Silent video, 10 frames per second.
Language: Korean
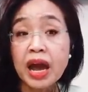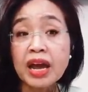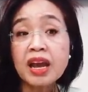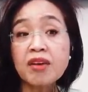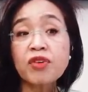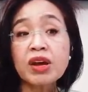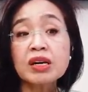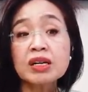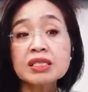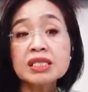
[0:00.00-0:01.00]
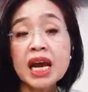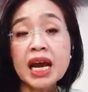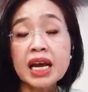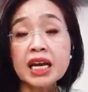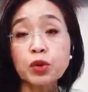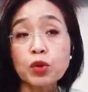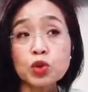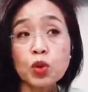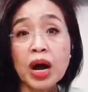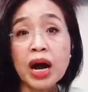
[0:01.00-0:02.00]
AFL 그 CIA
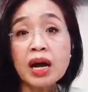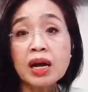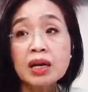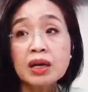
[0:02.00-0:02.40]
노조가